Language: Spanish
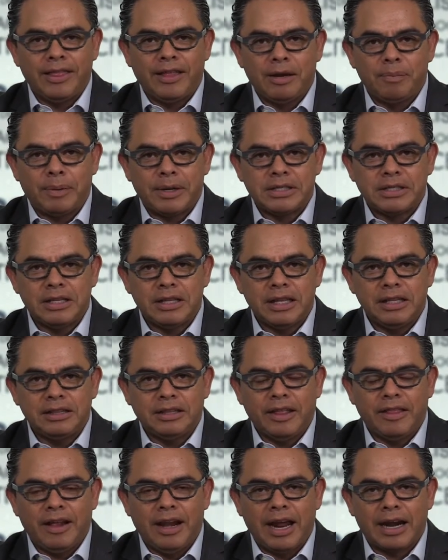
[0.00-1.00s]
del
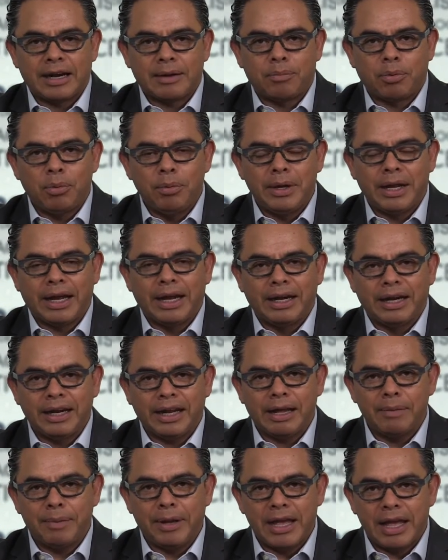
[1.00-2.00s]
presidente de la República,
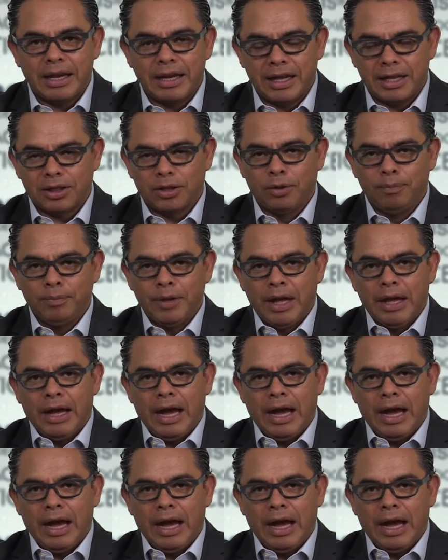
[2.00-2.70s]
Enrique Peña Nieto,